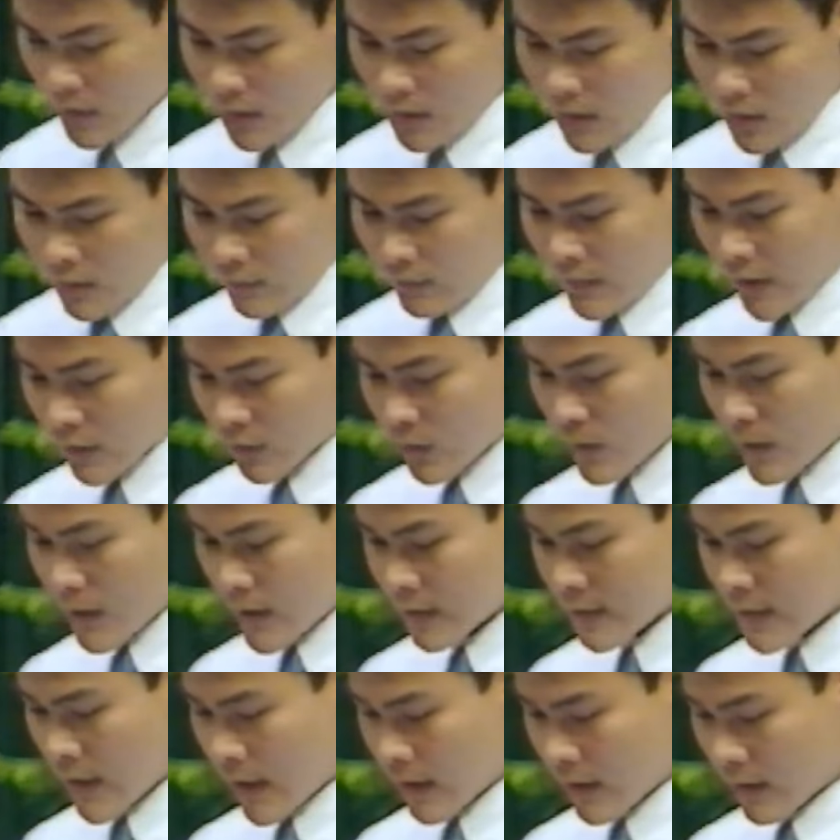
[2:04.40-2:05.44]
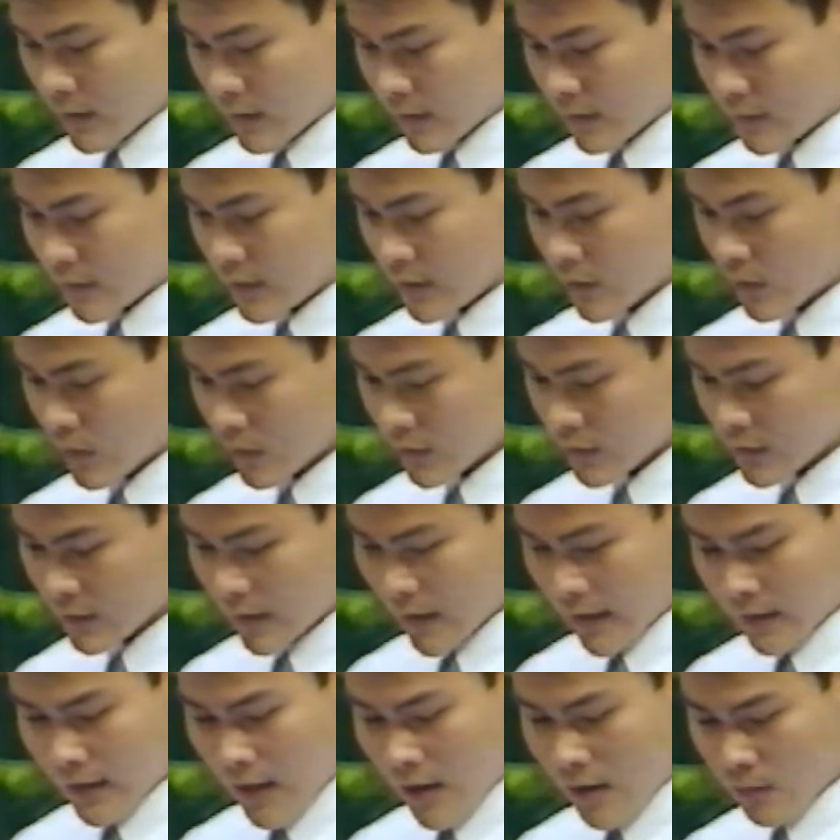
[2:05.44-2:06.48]
Và tôi nghĩ rằng chỉ có sự
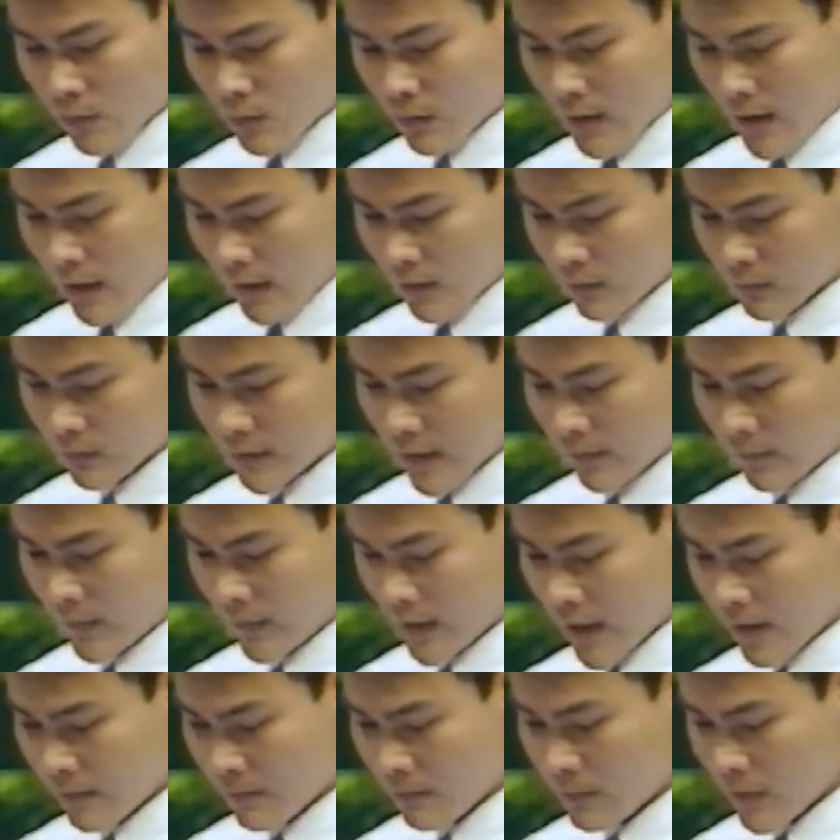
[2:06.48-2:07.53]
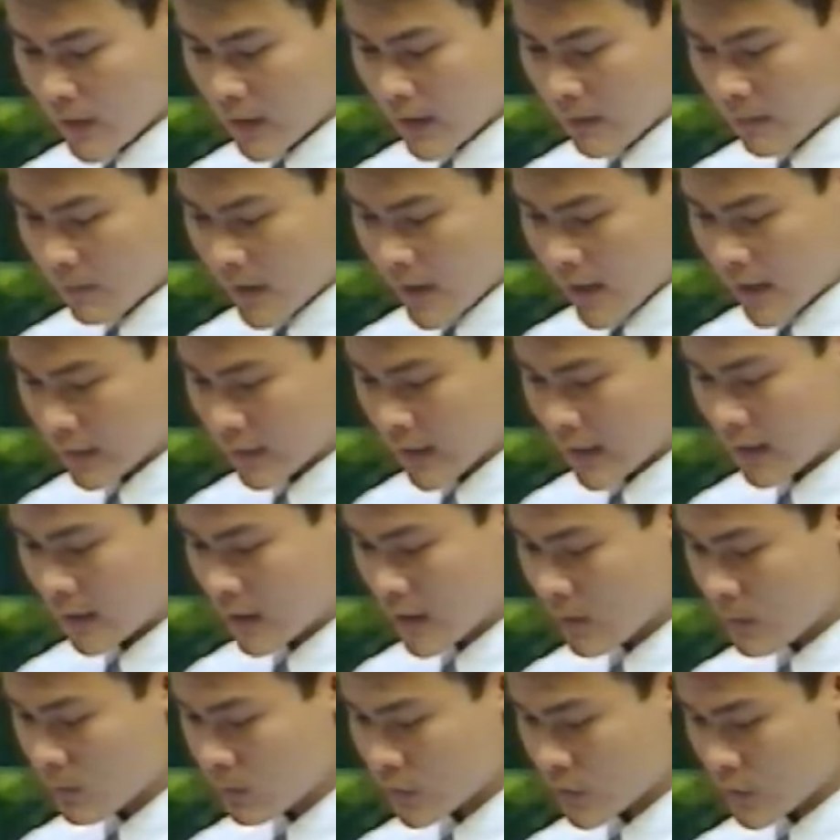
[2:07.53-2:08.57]
lãnh đạo của Đảng Cộng sản Việt Nam mới đem lại thành
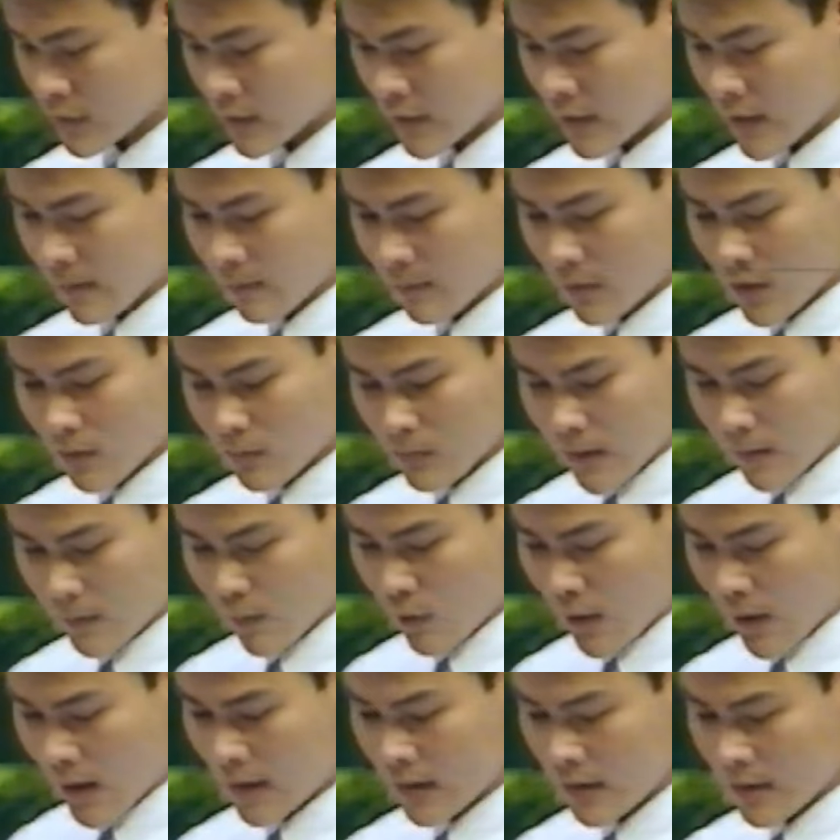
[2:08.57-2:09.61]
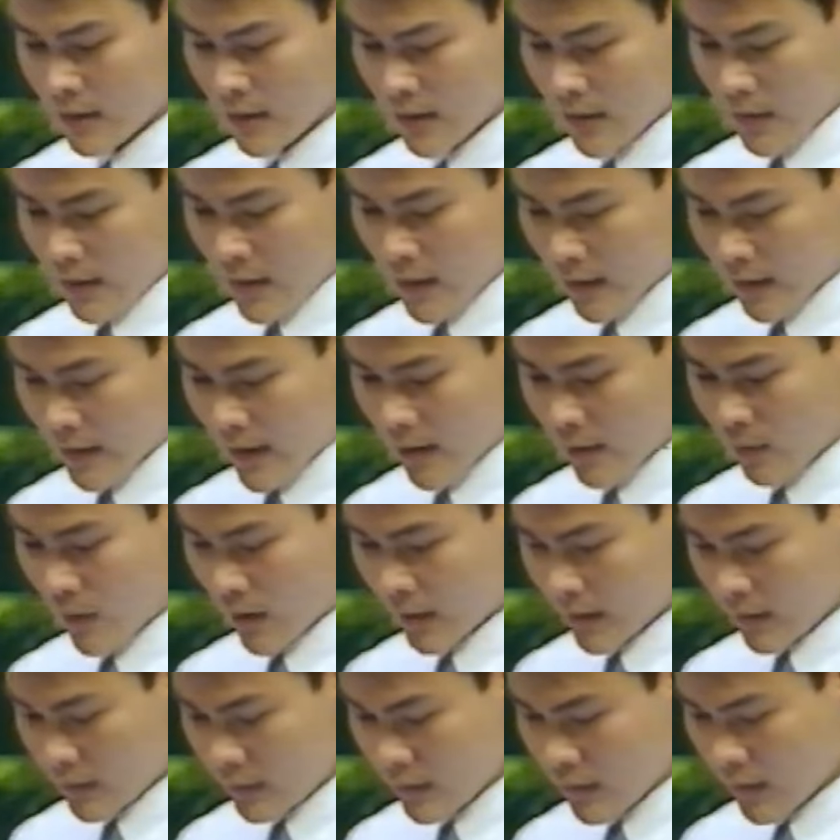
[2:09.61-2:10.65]
công cho sự nghiệp công nghiệp hóa, hiện đại hóa
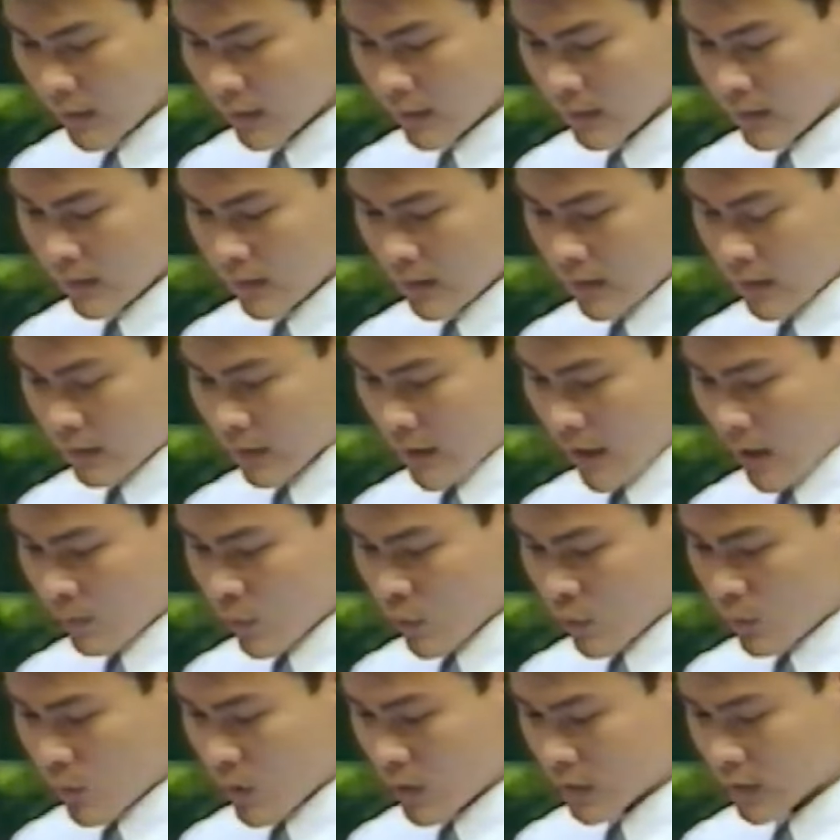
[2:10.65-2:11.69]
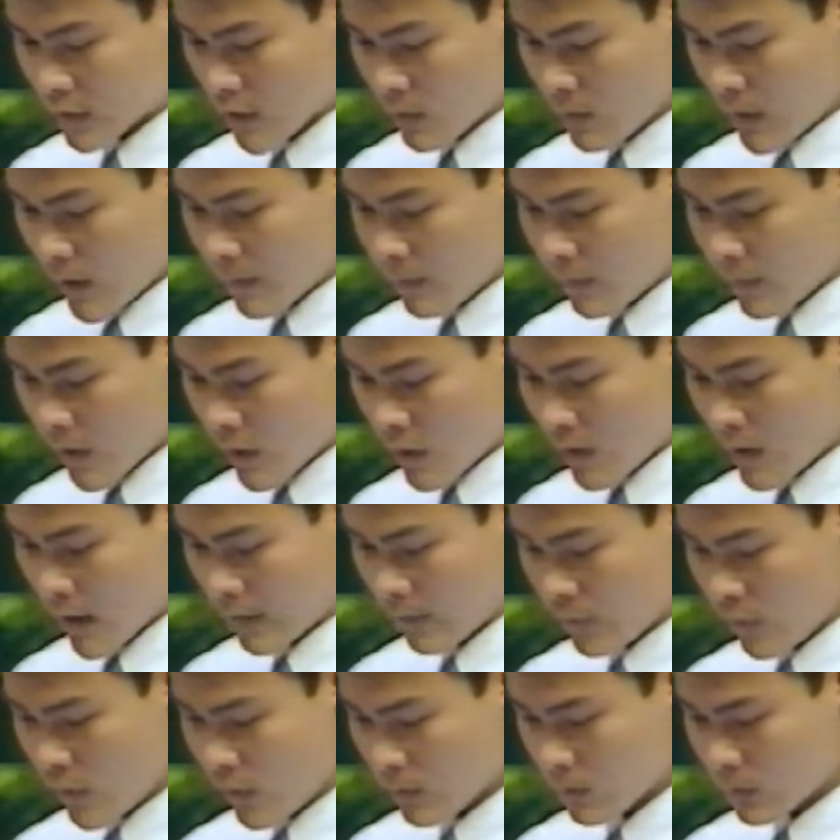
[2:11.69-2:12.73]
đất nước, tạo một cuộc sống ấm no
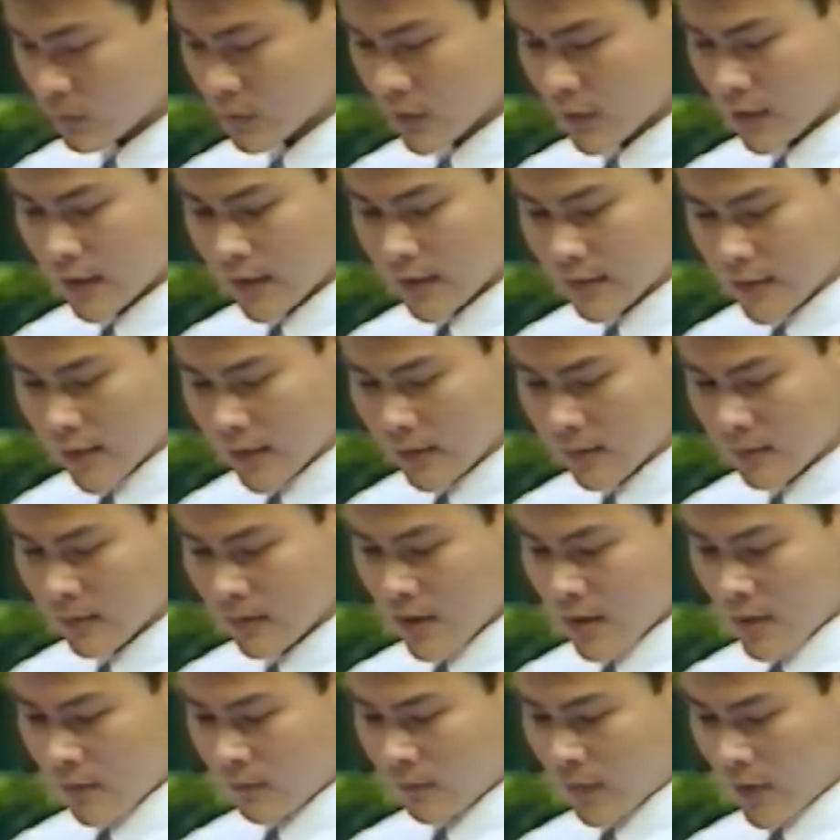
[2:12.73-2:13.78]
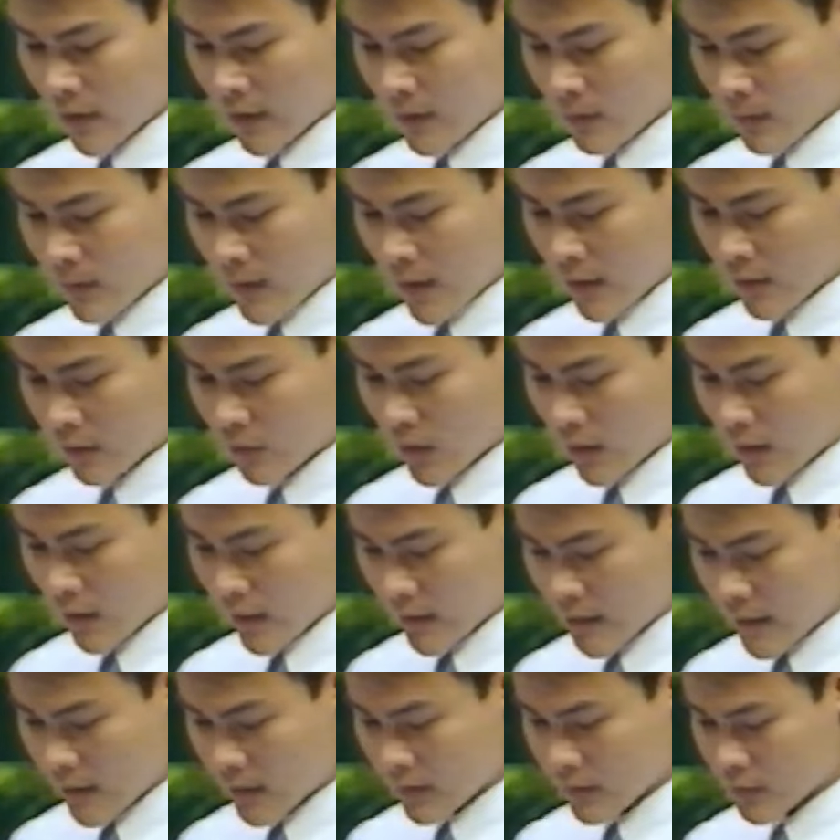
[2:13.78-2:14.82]
hạnh phúc cho nhân dân và điều kiện thuận lợi
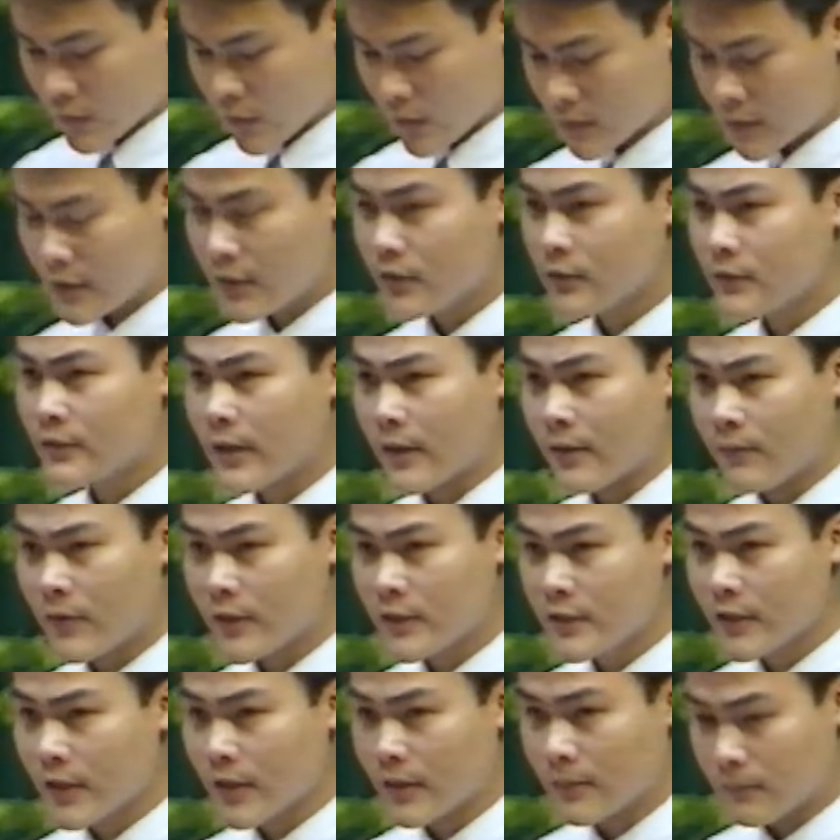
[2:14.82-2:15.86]
nhất cho trí thức trẻ phát triển.